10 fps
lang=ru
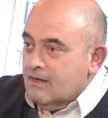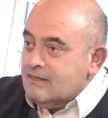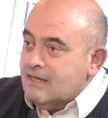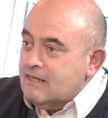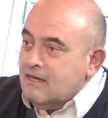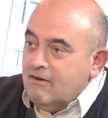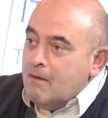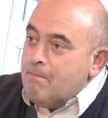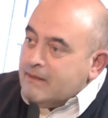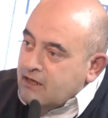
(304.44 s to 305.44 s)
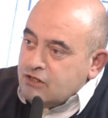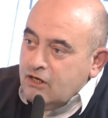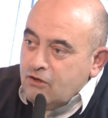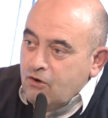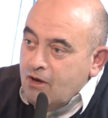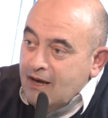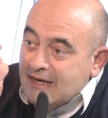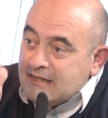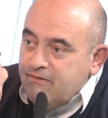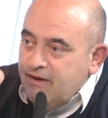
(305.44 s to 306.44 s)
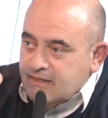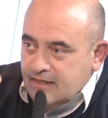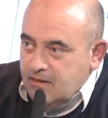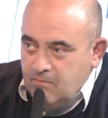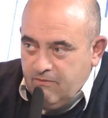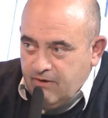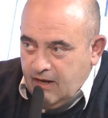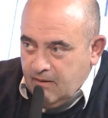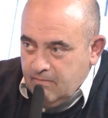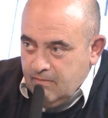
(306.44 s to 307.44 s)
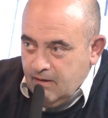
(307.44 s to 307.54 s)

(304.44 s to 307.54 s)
кстати говоря, по отношению к светским евреям.